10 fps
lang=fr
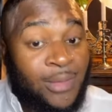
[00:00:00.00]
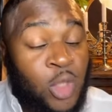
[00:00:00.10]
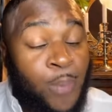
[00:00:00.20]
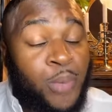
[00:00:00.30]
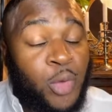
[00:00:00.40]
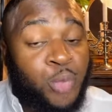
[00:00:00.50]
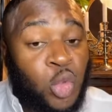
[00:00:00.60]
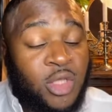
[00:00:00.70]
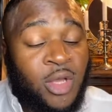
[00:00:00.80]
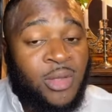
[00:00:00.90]

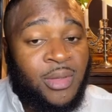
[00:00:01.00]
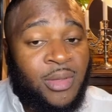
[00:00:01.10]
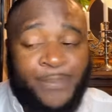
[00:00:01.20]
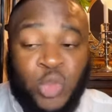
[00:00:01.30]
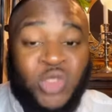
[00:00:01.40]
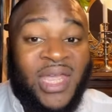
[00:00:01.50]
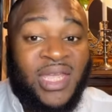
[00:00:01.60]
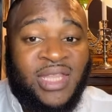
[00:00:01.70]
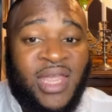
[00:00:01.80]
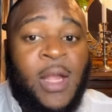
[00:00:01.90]
euh, euh,
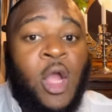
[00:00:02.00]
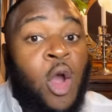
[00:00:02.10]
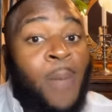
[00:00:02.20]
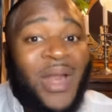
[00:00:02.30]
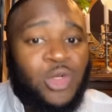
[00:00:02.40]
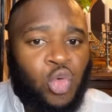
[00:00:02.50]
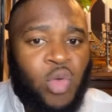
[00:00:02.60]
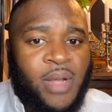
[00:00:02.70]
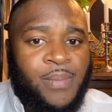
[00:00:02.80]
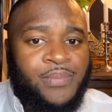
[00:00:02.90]
postérité, on parle de
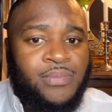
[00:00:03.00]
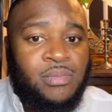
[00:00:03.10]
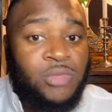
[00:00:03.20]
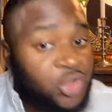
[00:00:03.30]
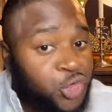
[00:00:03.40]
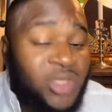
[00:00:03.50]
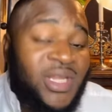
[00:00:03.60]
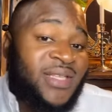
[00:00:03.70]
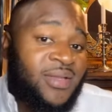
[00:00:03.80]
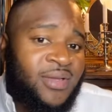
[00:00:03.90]
quoi D'une
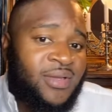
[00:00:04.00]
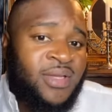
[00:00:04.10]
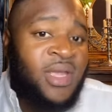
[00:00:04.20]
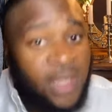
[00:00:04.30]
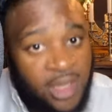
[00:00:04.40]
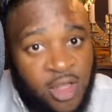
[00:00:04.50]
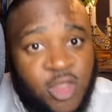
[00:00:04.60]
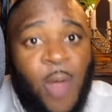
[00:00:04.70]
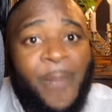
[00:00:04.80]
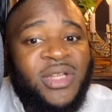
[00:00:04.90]
descendance. Et
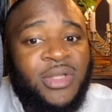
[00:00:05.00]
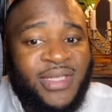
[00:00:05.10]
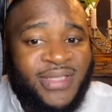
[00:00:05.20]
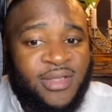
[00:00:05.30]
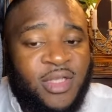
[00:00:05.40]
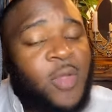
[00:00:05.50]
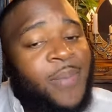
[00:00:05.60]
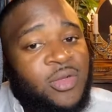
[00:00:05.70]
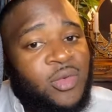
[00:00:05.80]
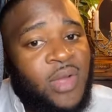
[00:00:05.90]
lorsqu'on parle de descendance, on
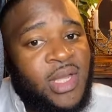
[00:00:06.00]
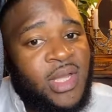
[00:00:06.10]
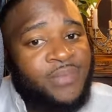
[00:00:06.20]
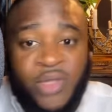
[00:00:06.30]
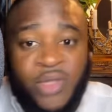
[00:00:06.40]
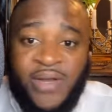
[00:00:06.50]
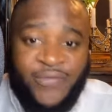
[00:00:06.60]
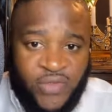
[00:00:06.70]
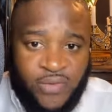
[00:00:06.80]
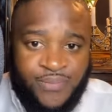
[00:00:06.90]
parle de quoi D'un
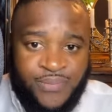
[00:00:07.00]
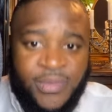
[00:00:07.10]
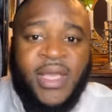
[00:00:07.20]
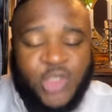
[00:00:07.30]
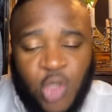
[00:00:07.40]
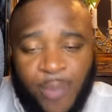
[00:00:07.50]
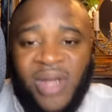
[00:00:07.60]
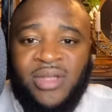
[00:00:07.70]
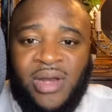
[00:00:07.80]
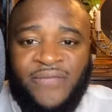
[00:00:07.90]
enfant. Et si on
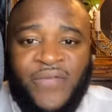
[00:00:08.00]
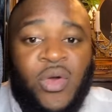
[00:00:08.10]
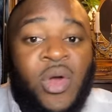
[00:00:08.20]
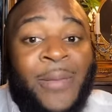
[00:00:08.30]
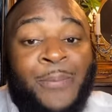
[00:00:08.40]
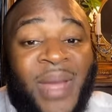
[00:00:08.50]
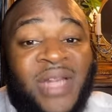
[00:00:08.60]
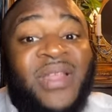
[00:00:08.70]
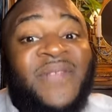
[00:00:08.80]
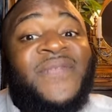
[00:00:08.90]
parle d'un enfant, on
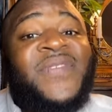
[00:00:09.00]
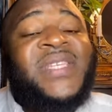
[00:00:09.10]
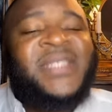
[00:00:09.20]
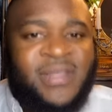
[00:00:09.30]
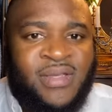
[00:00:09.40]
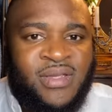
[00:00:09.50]
parle d'un fils.